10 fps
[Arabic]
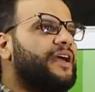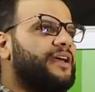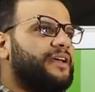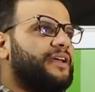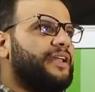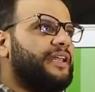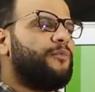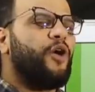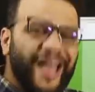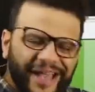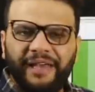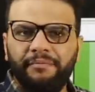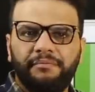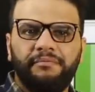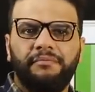آه،
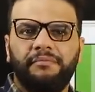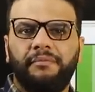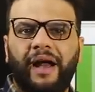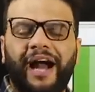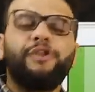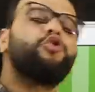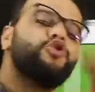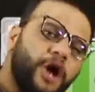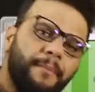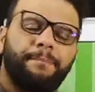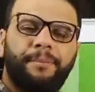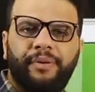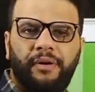لمهاجم عنده جامب